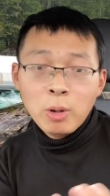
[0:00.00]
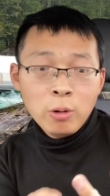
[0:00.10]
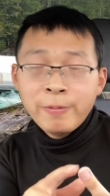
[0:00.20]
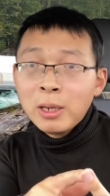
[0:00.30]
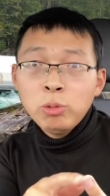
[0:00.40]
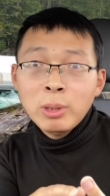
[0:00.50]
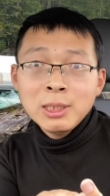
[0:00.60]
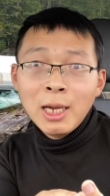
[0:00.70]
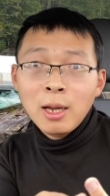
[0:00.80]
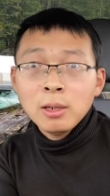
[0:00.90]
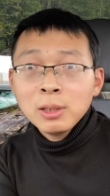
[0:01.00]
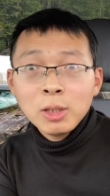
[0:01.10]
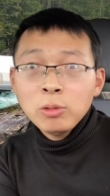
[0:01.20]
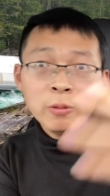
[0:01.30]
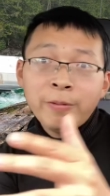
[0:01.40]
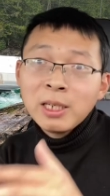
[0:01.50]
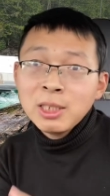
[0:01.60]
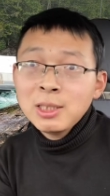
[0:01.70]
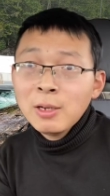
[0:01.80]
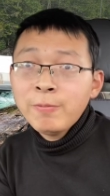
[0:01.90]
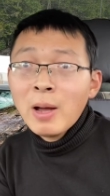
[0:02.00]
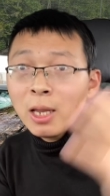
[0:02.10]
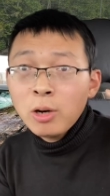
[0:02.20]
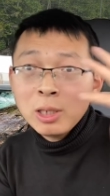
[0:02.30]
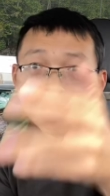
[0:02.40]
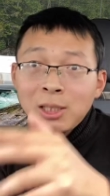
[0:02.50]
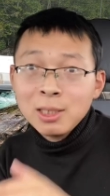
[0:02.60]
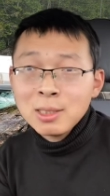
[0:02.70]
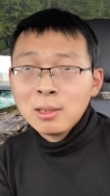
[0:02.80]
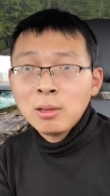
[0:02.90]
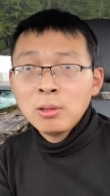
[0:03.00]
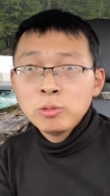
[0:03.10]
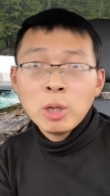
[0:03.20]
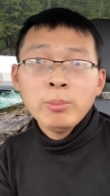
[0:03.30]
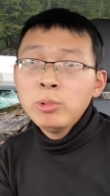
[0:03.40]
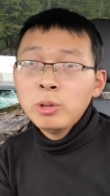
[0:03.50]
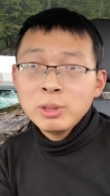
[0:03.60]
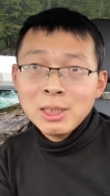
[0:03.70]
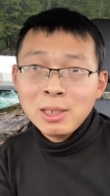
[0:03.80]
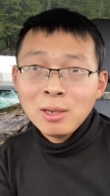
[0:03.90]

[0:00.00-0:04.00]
括法律文件，他都是发信箱发到你的地址，全部邮寄。